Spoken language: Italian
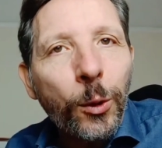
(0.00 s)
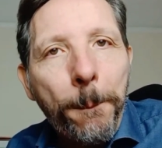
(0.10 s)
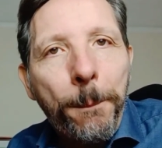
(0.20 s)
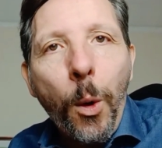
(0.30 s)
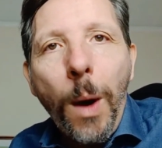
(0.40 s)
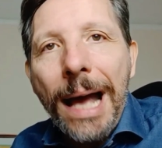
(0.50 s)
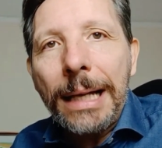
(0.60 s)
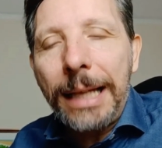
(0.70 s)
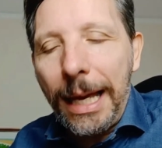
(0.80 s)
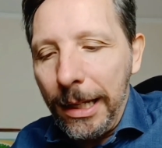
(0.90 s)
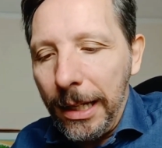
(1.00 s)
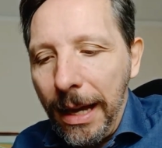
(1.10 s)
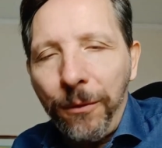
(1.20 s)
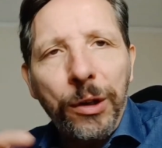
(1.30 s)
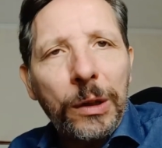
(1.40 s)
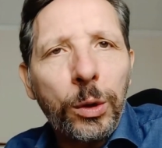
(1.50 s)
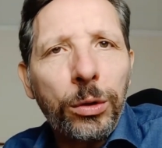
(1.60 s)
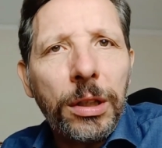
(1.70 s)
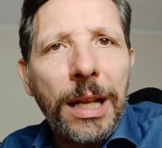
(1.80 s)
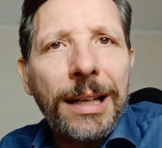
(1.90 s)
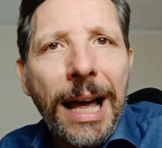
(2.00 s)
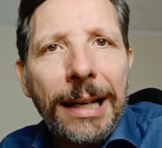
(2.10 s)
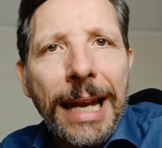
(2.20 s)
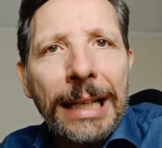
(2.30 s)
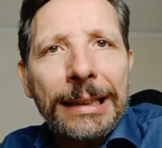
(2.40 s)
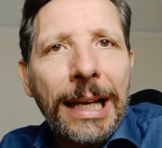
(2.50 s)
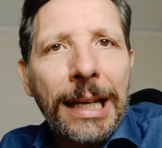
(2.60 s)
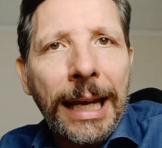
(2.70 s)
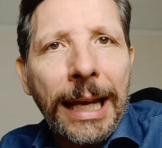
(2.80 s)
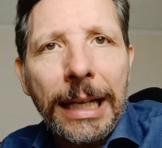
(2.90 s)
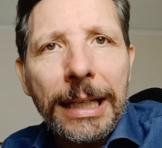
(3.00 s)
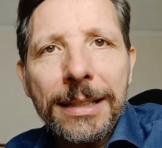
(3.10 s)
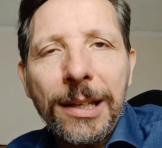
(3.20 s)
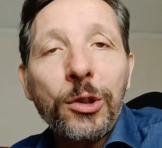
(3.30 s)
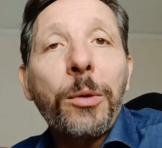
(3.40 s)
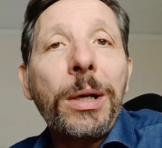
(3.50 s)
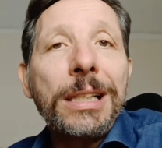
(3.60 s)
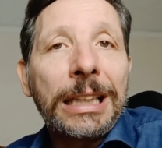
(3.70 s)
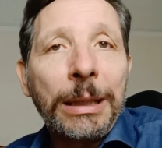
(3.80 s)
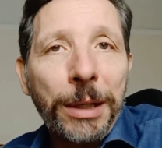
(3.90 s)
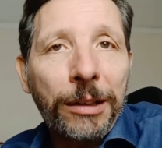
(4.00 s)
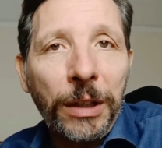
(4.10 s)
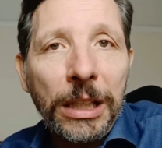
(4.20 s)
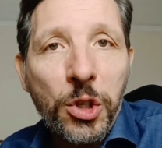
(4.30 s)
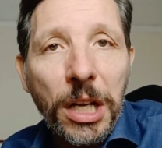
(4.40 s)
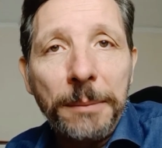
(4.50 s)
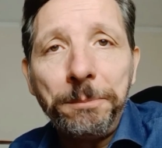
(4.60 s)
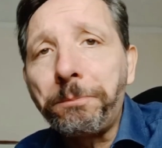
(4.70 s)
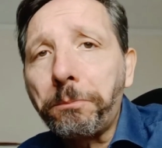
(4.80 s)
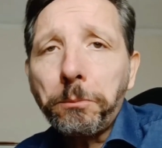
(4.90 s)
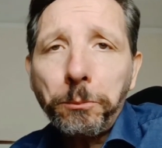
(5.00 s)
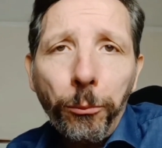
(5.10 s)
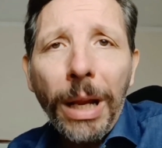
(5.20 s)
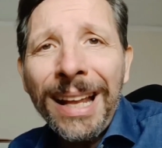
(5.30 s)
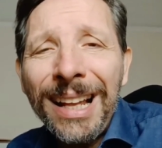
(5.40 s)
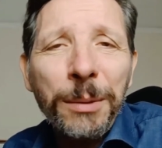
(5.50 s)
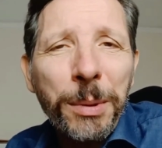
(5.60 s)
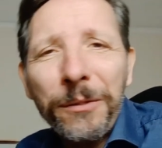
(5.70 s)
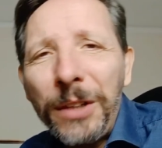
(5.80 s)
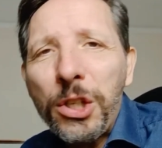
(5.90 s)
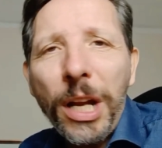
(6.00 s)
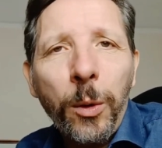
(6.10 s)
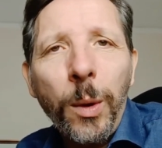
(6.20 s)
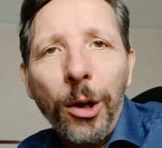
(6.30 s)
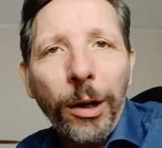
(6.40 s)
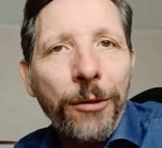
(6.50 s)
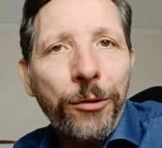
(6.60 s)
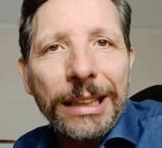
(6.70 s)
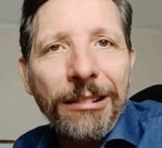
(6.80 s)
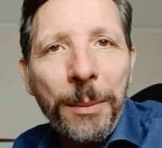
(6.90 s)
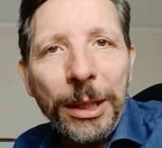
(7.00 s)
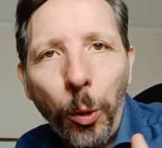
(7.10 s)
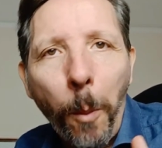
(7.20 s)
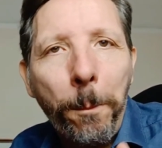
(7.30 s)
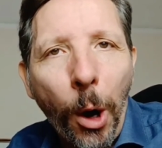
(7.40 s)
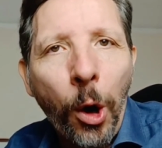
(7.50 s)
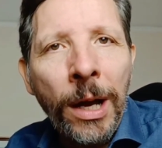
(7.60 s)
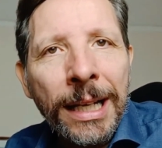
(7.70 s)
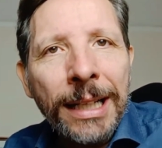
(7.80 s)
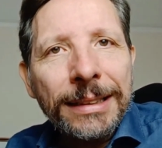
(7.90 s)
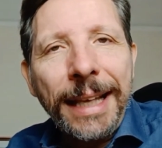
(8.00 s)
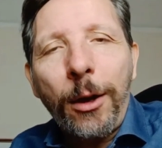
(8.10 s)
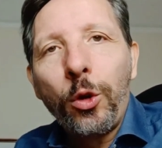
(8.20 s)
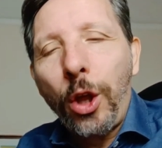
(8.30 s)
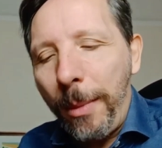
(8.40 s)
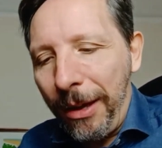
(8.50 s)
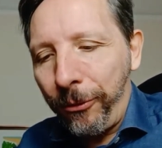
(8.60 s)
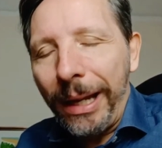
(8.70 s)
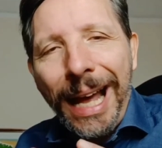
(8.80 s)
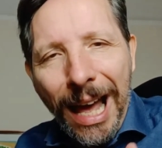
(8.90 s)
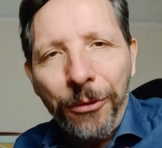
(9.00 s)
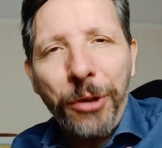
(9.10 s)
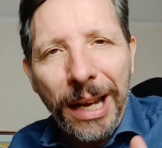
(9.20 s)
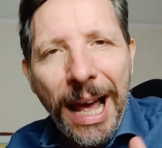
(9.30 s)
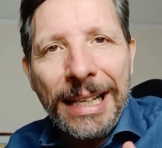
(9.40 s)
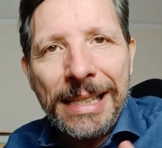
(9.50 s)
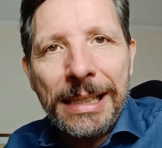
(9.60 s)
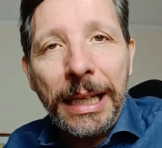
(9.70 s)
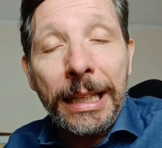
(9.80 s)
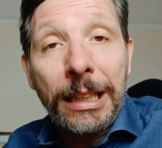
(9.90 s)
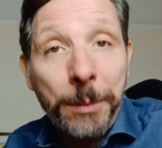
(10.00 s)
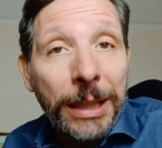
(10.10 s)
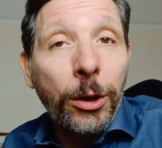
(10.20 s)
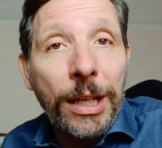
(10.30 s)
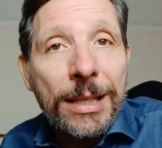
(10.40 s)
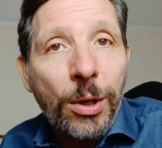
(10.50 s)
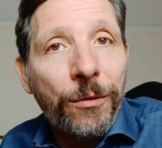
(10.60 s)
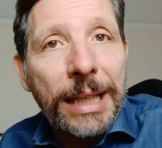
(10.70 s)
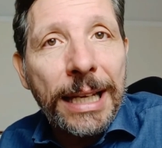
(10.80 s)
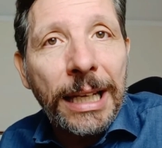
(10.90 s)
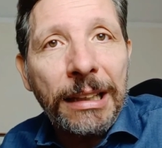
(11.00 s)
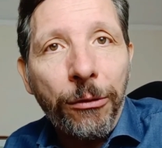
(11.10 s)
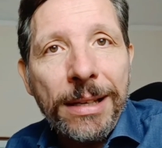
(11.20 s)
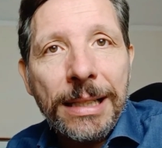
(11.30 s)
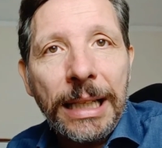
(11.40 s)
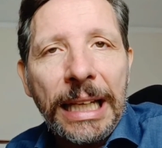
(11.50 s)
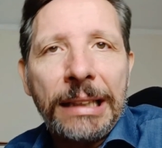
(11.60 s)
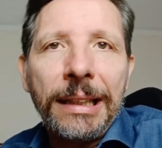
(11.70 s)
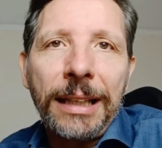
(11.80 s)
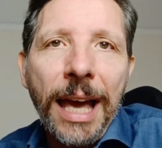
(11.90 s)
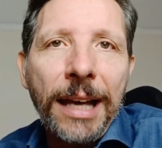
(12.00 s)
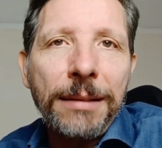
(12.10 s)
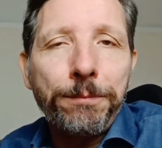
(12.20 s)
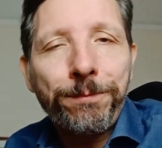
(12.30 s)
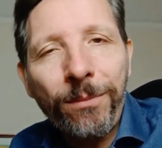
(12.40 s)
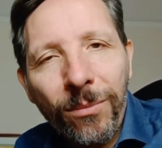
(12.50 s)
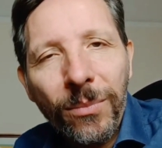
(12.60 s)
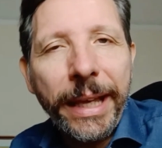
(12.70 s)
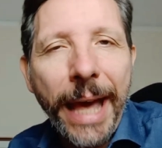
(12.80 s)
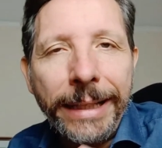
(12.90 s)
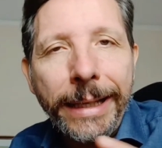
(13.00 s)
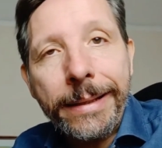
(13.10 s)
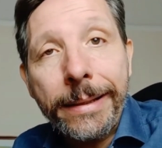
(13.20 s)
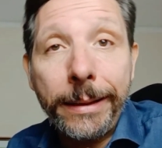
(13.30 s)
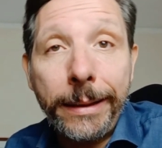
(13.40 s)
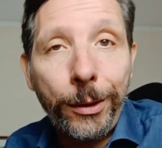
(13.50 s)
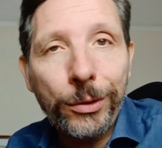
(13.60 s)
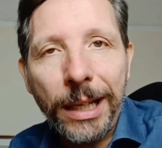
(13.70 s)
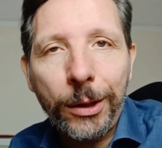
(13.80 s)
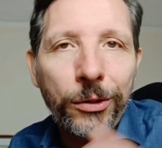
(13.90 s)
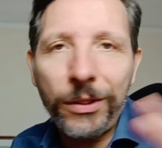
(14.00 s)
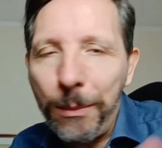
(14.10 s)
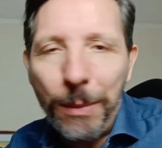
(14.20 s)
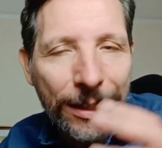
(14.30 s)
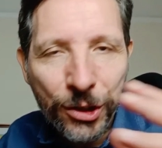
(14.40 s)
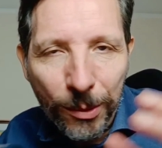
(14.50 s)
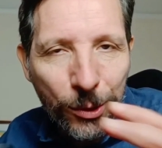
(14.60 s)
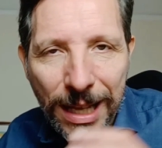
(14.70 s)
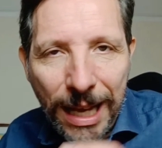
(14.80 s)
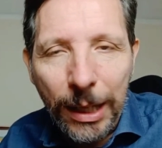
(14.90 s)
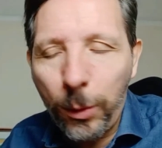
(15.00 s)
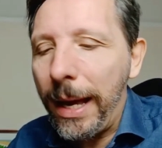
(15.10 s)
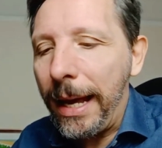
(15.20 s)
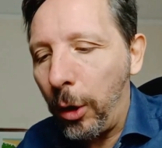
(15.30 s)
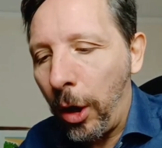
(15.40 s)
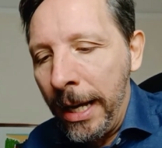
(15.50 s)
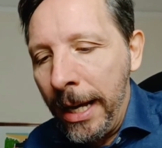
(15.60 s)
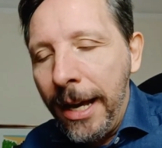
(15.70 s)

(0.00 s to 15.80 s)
un po' anche, il, ha fatto la Nati Arena, queste cose qua è nati per vincere Nati per vincere è quello che effettivamente un po' secondo me farà, farà iscritti perché io riesco a vedere chi fa iscritti chi ha i che ha gli iscritti così e così, ma lasciamo stare quello.